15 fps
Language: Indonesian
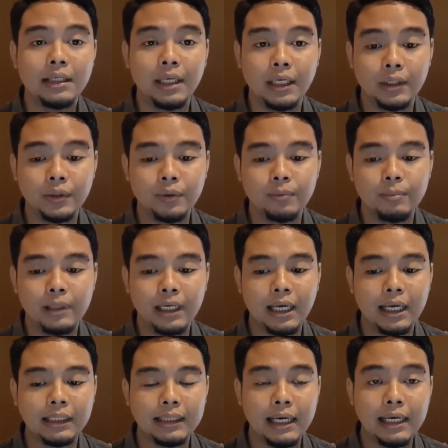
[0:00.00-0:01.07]
yaitu
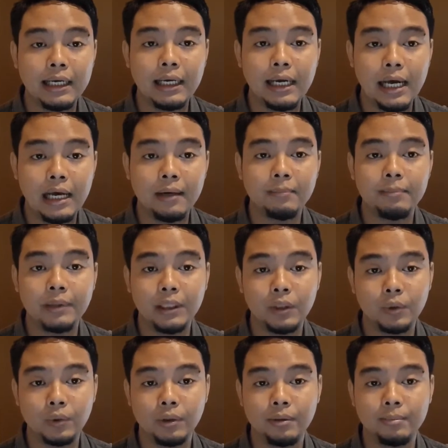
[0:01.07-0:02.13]
berkaitan dengan
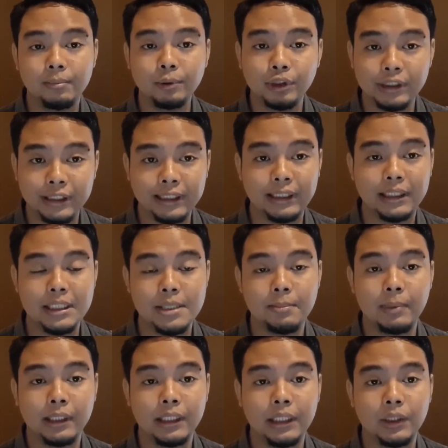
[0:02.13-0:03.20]
perut buncit
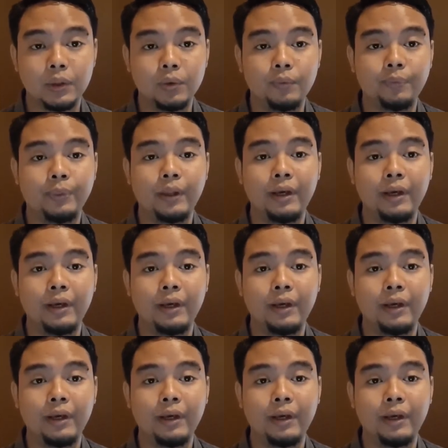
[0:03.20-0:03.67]
seperti itu.